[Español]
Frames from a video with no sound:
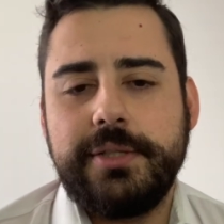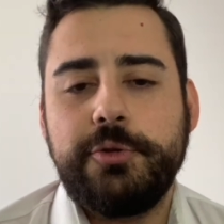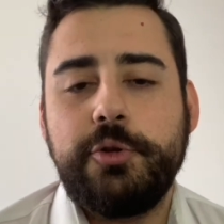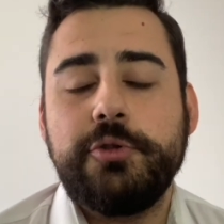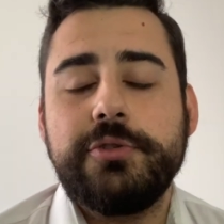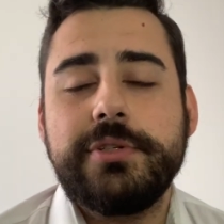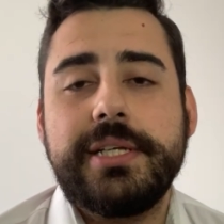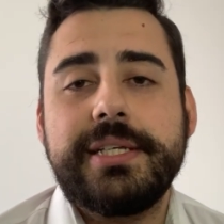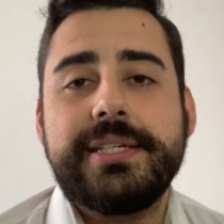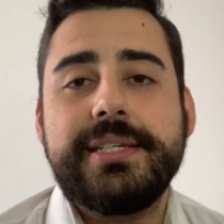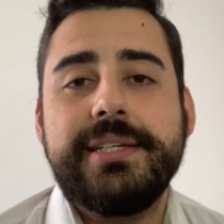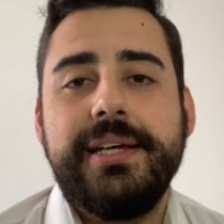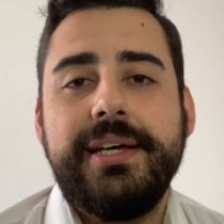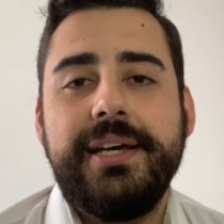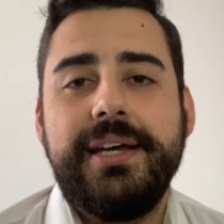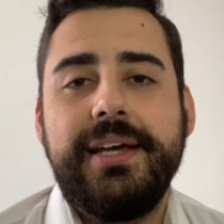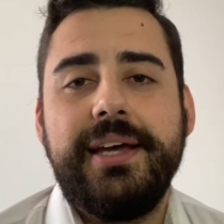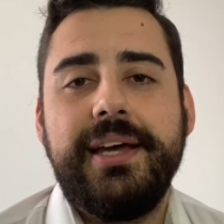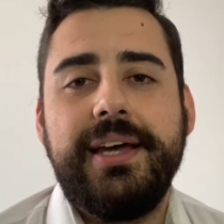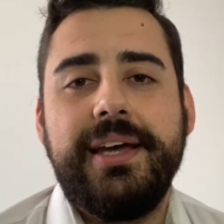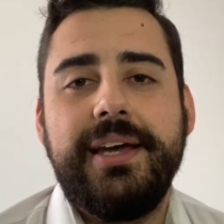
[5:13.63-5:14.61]
Entonces,
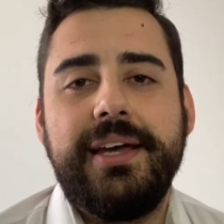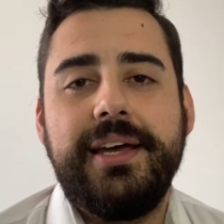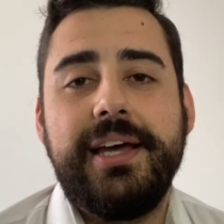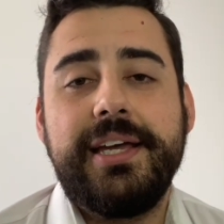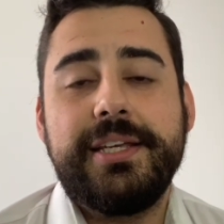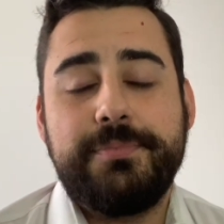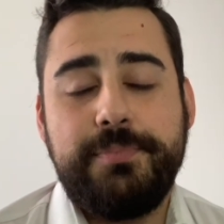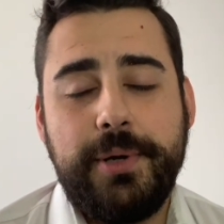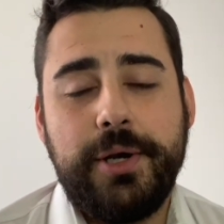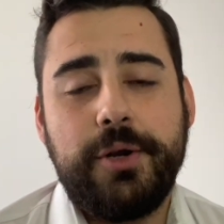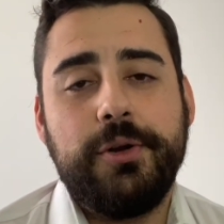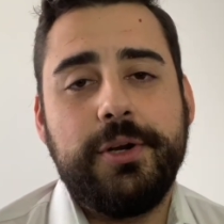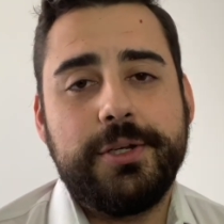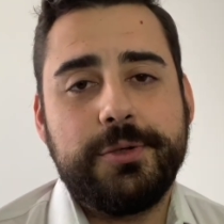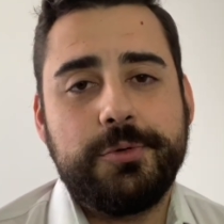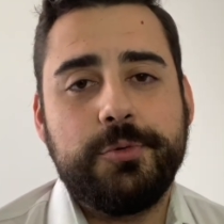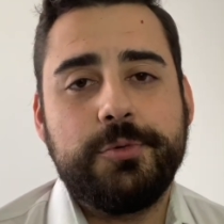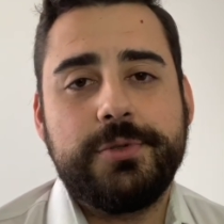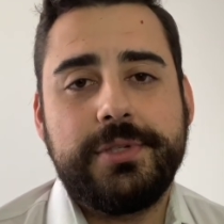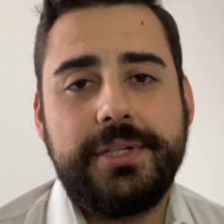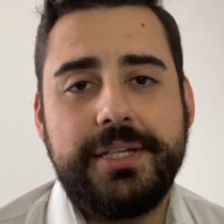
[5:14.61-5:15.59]
eh, espero
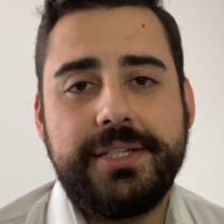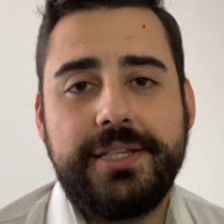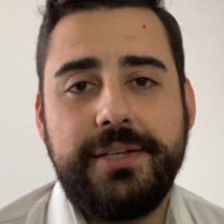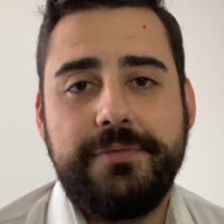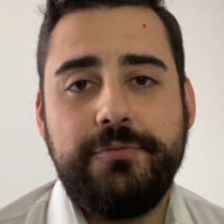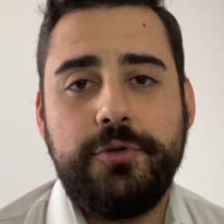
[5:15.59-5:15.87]
les guste esta